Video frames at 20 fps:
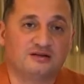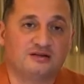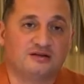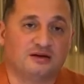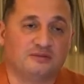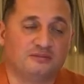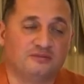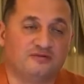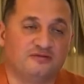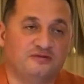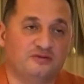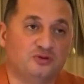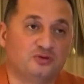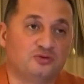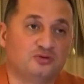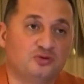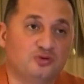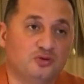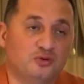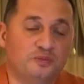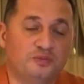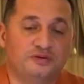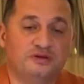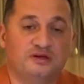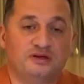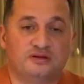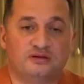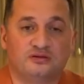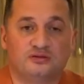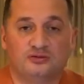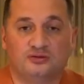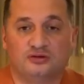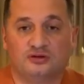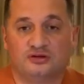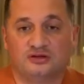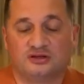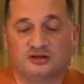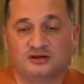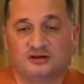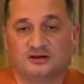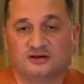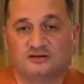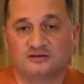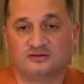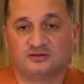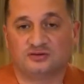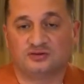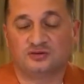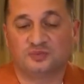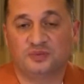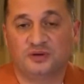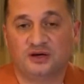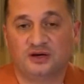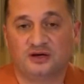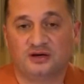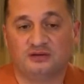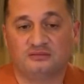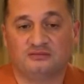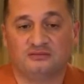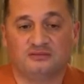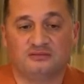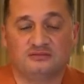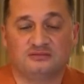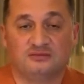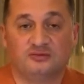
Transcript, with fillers: там, YouTube, делаю это с успехом,